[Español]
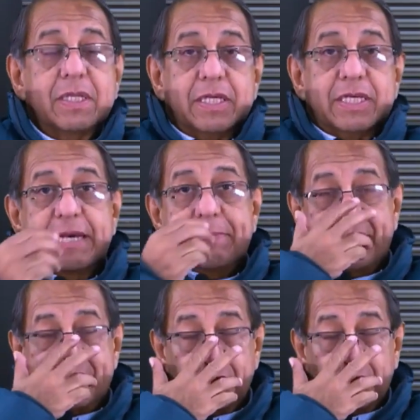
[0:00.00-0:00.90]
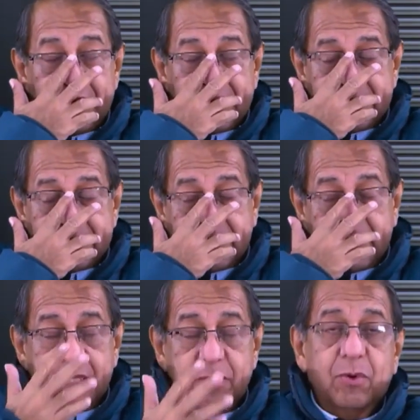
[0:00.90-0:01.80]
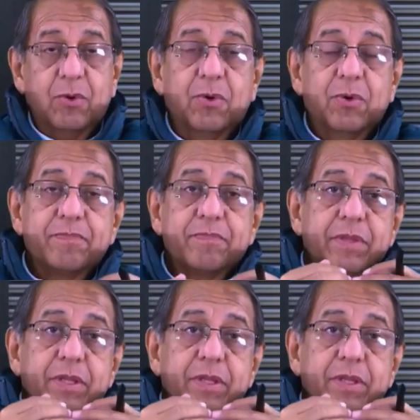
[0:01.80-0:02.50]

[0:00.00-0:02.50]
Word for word: Esa persona que se quedó